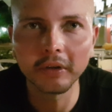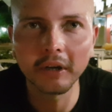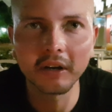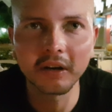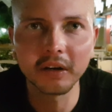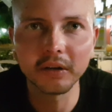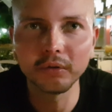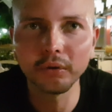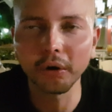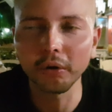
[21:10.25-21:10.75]
да,
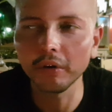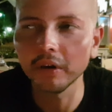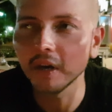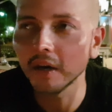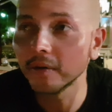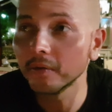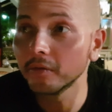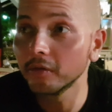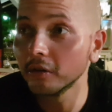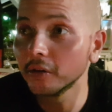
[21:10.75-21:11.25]
которую
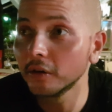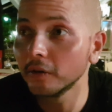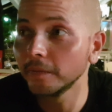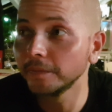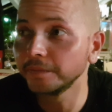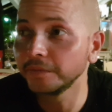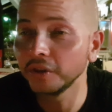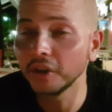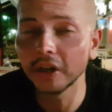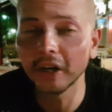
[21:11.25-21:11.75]
я
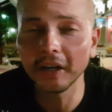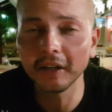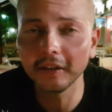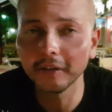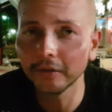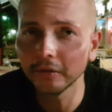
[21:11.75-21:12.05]
никак,